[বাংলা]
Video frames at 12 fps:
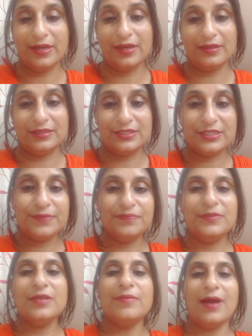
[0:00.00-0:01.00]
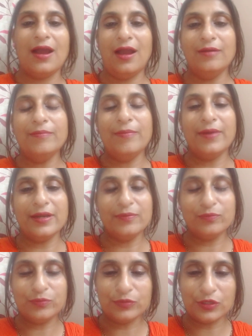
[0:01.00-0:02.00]
মানে তৃপ্তি ভাব মানে
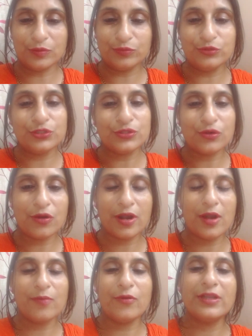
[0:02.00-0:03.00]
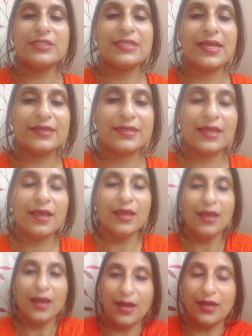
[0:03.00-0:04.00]
পুজো করার পরে যে একটা
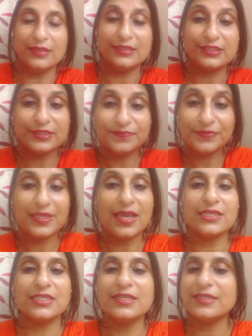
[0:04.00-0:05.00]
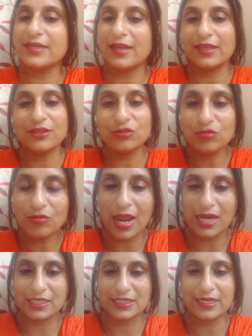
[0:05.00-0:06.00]
তৃপ্তি আসে সেটা কিন্তু
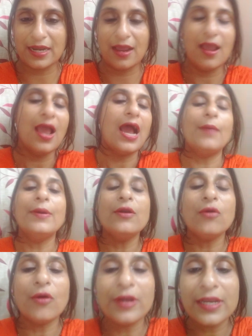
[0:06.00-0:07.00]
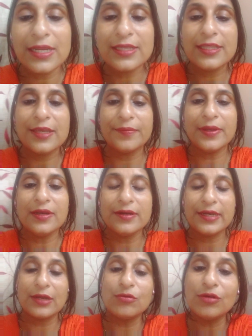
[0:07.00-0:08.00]
আসে না আবার অনেকে দেখবেন
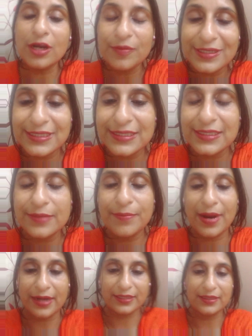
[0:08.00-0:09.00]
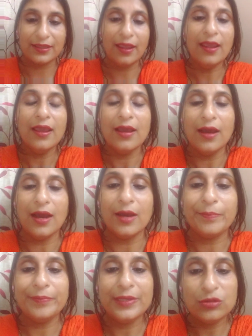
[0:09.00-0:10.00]
রেগুলার বেসিসে বাড়িতে
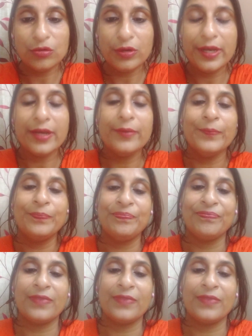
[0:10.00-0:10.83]
পিতলের